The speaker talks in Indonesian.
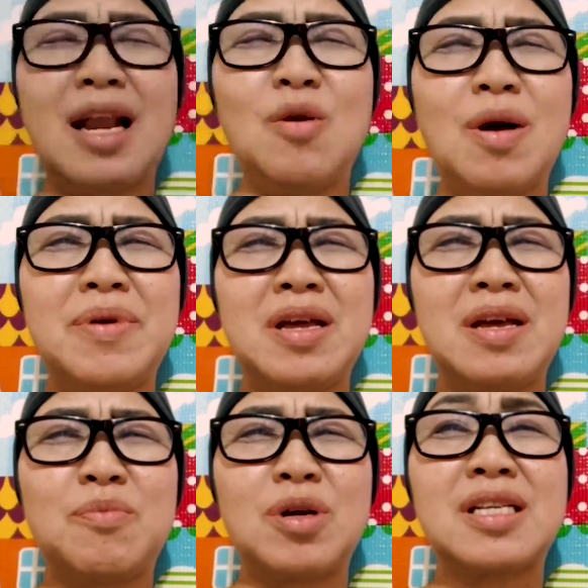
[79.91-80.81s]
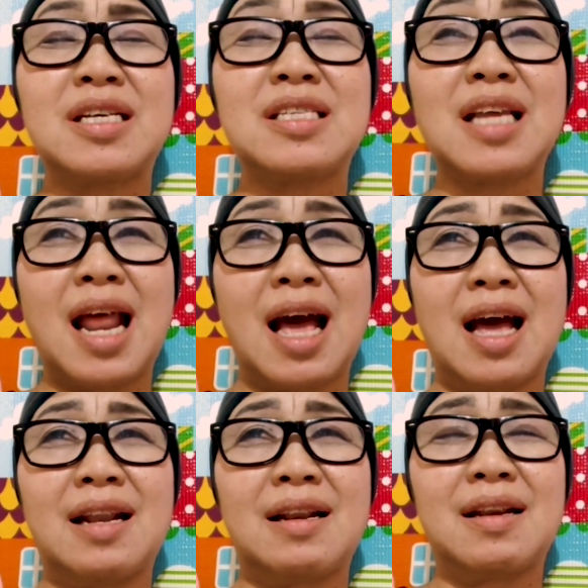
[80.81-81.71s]
kalau kami buat
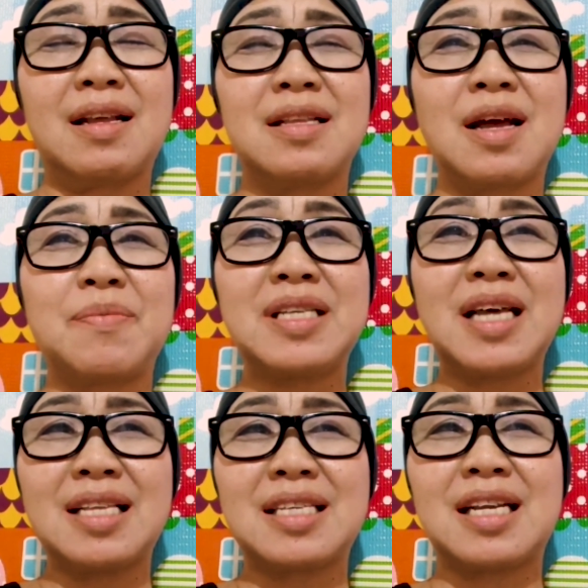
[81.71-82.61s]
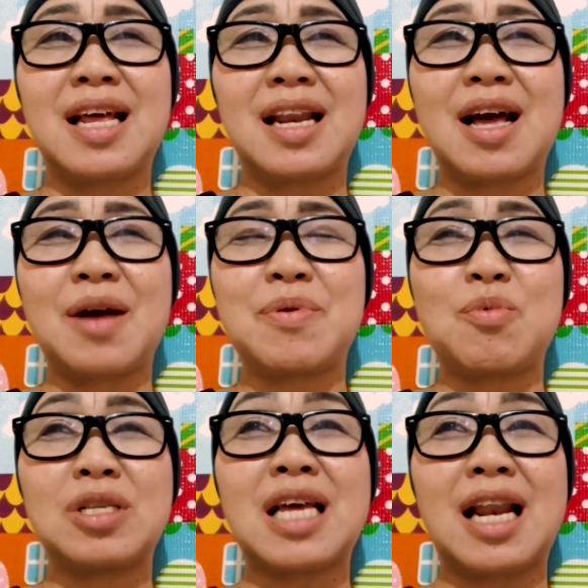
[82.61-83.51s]
kesalahan dan kami sangat sadar kami
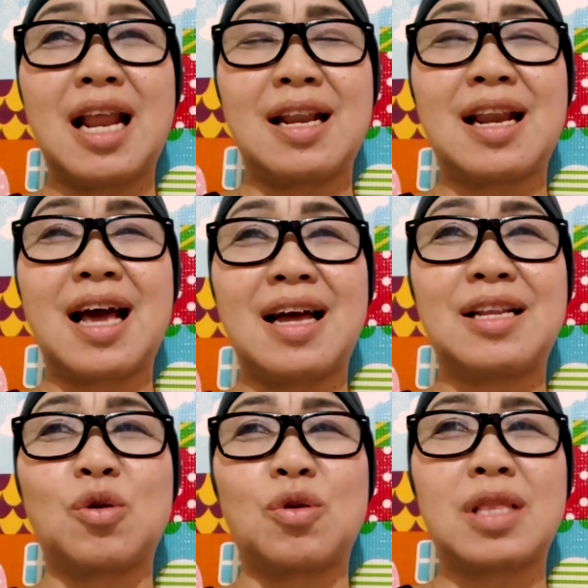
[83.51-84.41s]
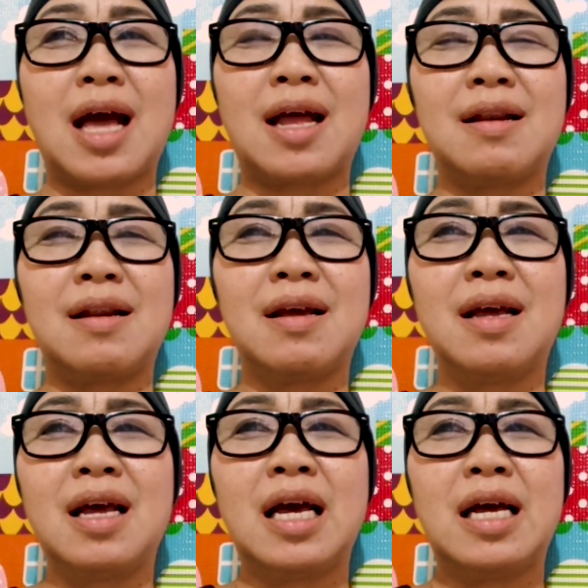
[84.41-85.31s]
buat salah dan akan rutan,
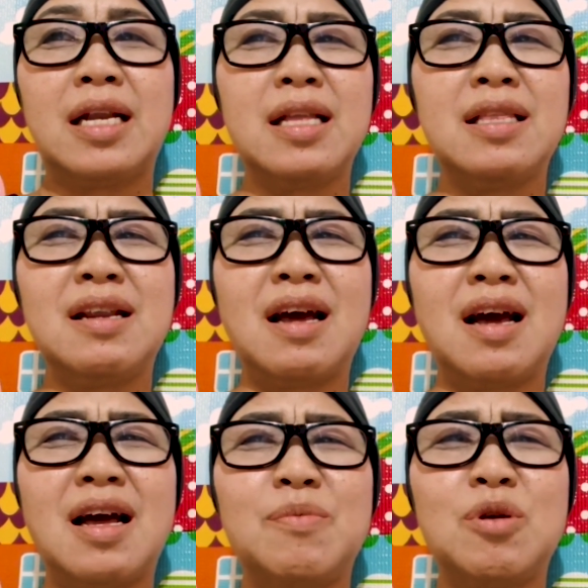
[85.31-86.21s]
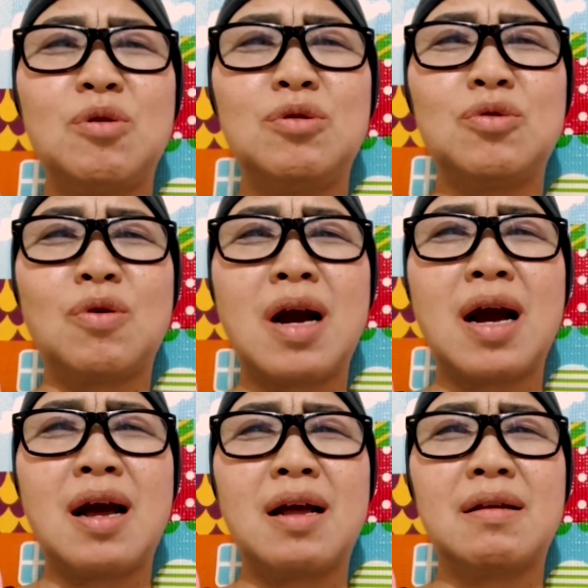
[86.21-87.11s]
dia tidak akan
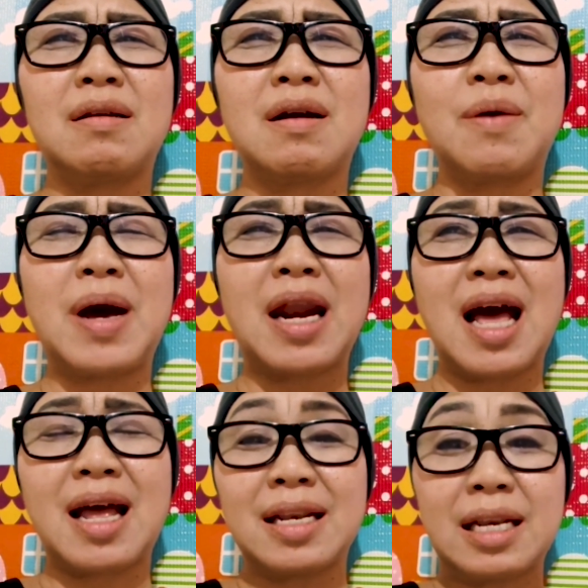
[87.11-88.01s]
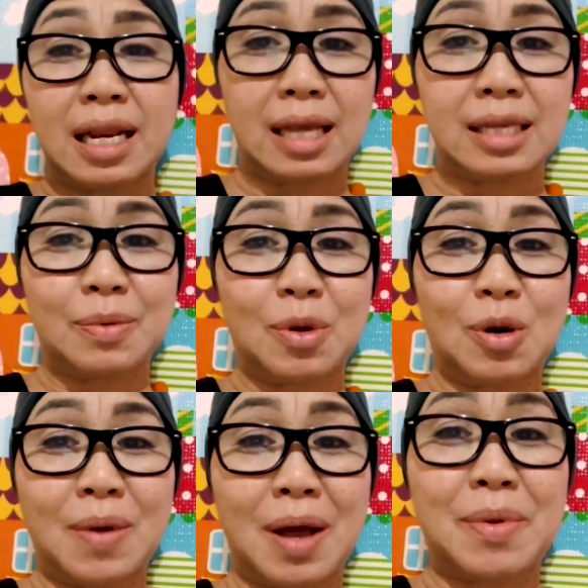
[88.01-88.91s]
menunjukkan kemarahan dia
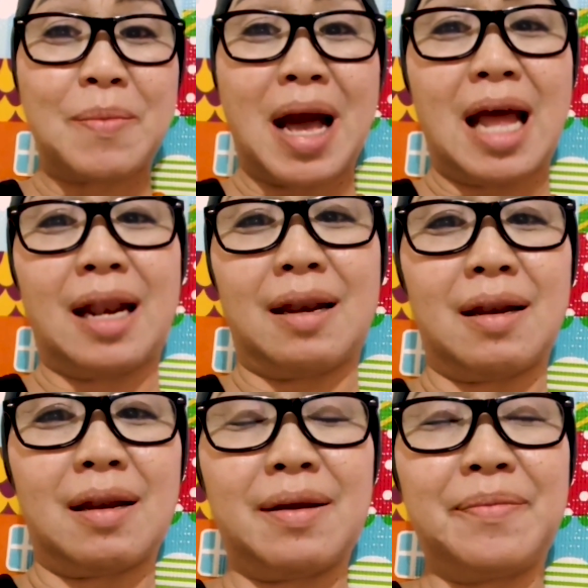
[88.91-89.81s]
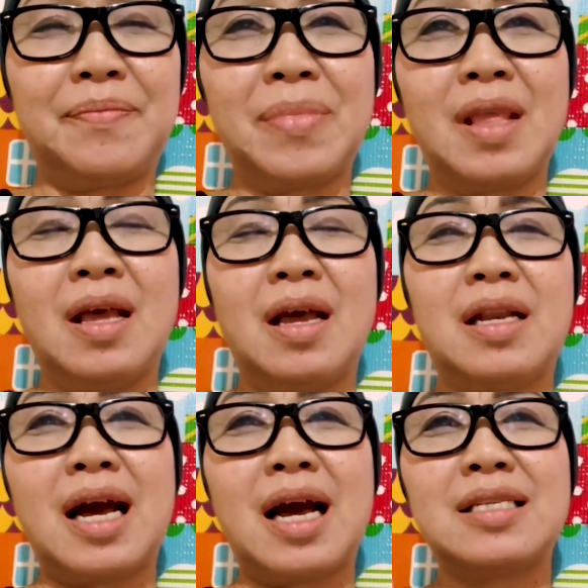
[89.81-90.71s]
sebelum kami makan.
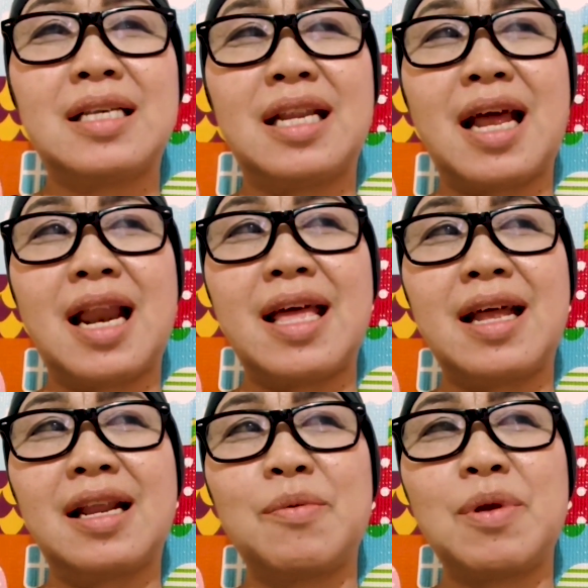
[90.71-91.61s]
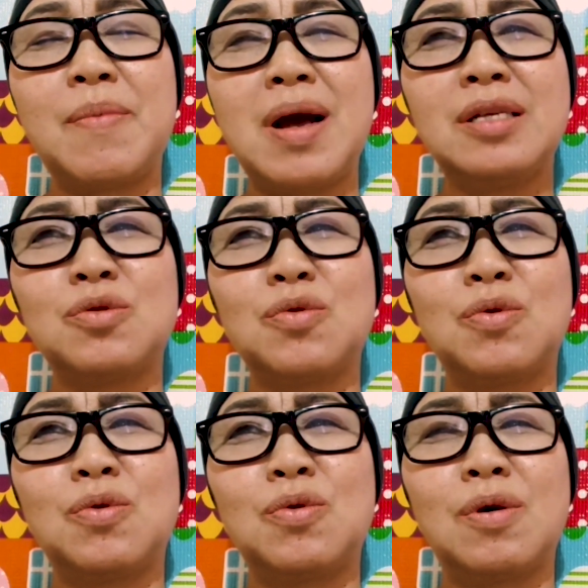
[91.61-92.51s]
Dia kasih dia layan kami
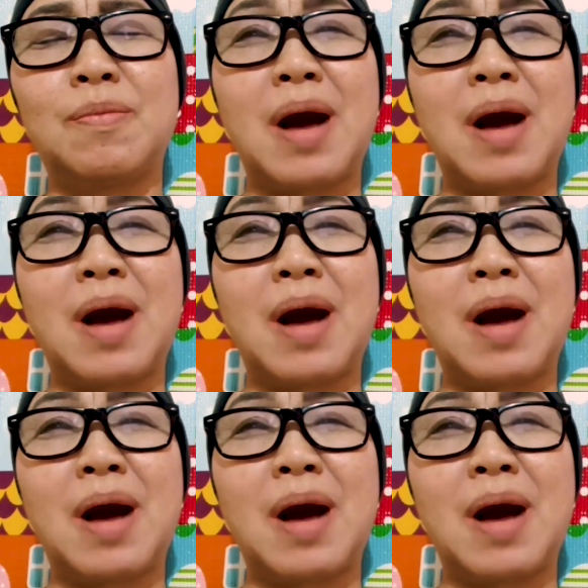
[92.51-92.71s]
masuk,